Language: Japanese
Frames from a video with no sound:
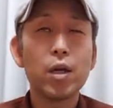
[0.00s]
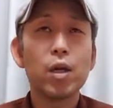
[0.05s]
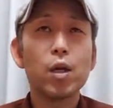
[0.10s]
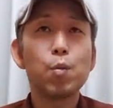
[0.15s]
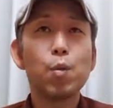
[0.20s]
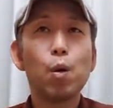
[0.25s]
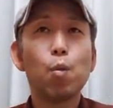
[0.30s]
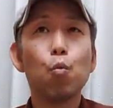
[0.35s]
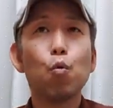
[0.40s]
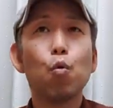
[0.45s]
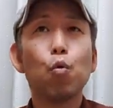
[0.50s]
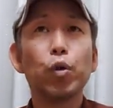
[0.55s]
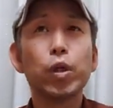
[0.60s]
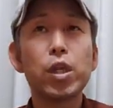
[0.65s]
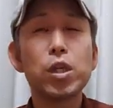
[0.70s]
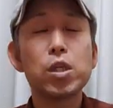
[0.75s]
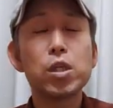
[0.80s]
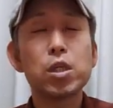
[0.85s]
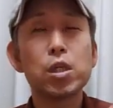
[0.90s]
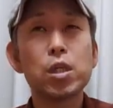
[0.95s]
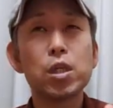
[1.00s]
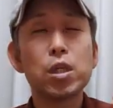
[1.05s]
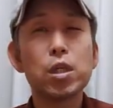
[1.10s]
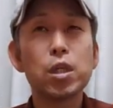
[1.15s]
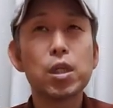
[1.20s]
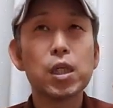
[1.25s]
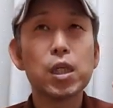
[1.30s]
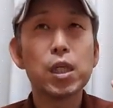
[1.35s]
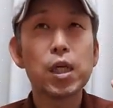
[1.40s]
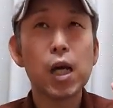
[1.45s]
今もうね
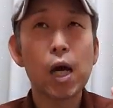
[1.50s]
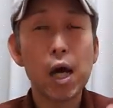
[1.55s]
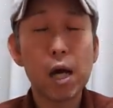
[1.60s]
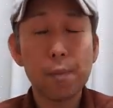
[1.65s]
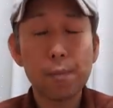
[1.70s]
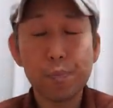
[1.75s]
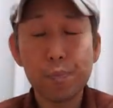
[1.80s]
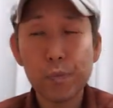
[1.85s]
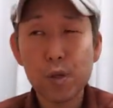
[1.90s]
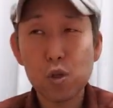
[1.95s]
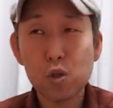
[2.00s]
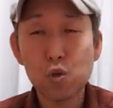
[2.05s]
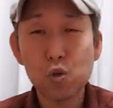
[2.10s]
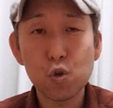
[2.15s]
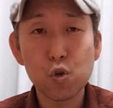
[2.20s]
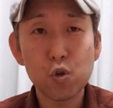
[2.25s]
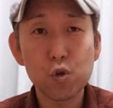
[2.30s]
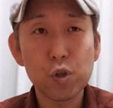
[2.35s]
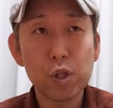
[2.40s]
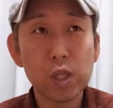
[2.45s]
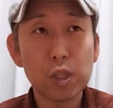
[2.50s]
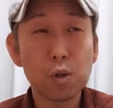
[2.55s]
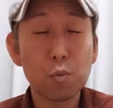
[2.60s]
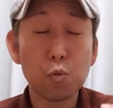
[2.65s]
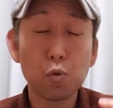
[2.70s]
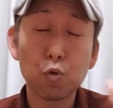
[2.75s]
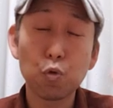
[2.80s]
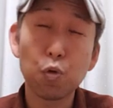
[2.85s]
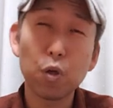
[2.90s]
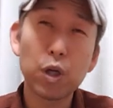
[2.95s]
CD が主流になって
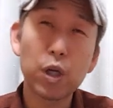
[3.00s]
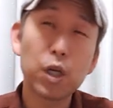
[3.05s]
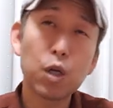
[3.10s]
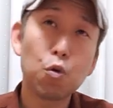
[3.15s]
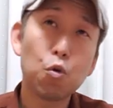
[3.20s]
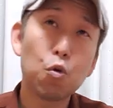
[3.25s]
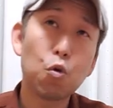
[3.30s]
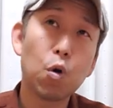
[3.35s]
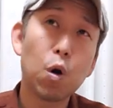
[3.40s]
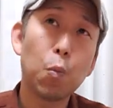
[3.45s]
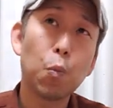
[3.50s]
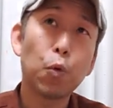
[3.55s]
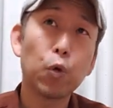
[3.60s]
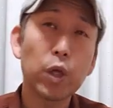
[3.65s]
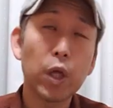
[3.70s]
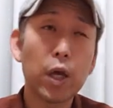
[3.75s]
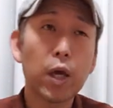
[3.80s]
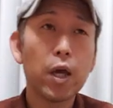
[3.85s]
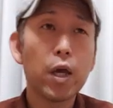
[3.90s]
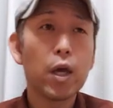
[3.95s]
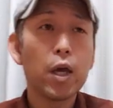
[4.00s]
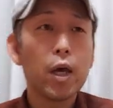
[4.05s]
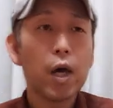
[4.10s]
もそれ以降はもうね